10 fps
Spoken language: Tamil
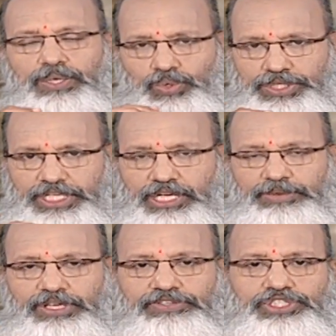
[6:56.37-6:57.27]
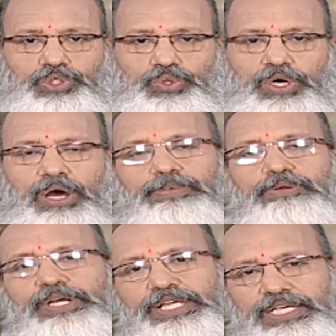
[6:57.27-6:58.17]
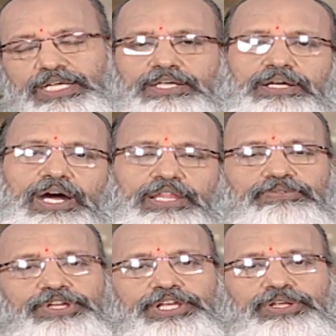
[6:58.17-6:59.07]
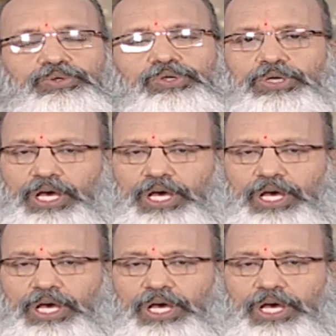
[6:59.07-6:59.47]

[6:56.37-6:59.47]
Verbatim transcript: கொஞ்சம் நேரம் அப்படியே வச்சுக்கணும் அப்புறமா நீங்கள் அதை விழுங்கிடணும்